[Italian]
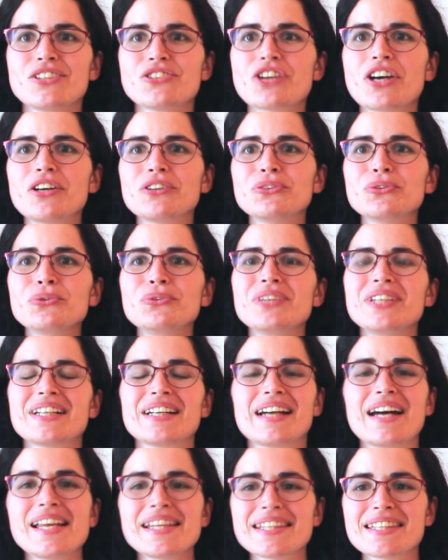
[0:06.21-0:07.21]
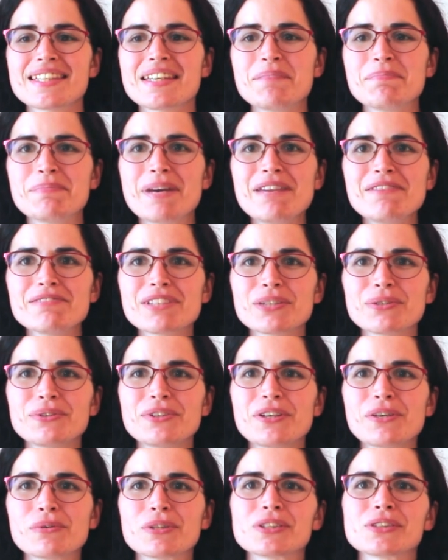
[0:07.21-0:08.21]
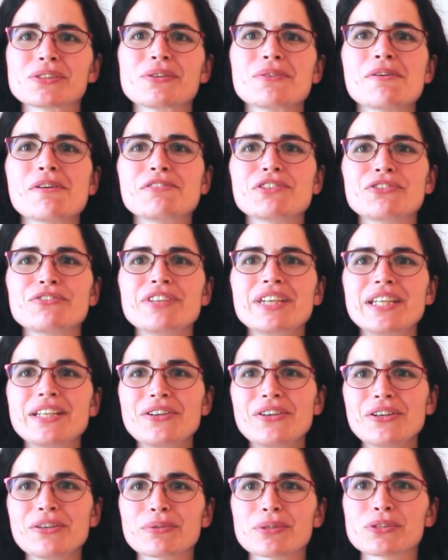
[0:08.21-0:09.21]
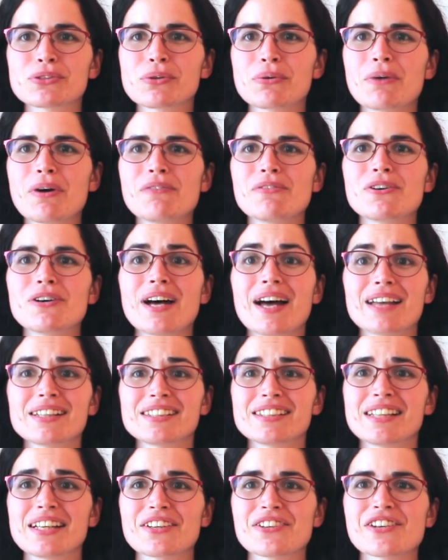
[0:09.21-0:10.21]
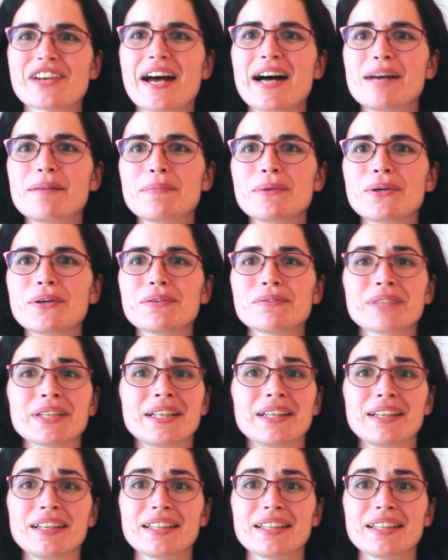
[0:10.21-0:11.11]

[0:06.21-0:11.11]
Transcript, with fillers: Ciao a tutti ragazzi, benvenuti in questo nuovo video, in questo nuovo assaggiamo.